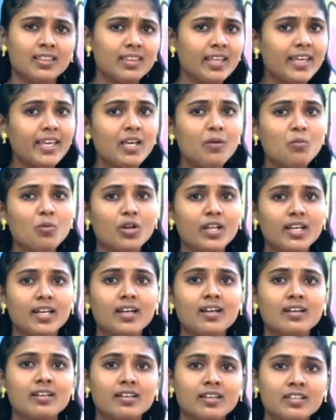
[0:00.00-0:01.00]
இத்தகைய
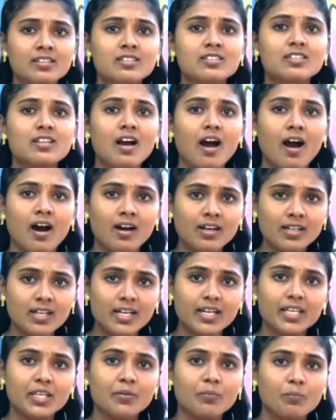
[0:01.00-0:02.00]
முறையில் இன்று
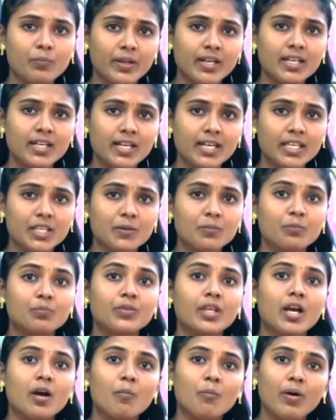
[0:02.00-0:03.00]
ஆண்களையும்
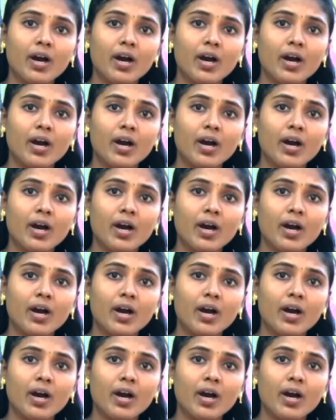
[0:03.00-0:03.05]
பெண்களையும்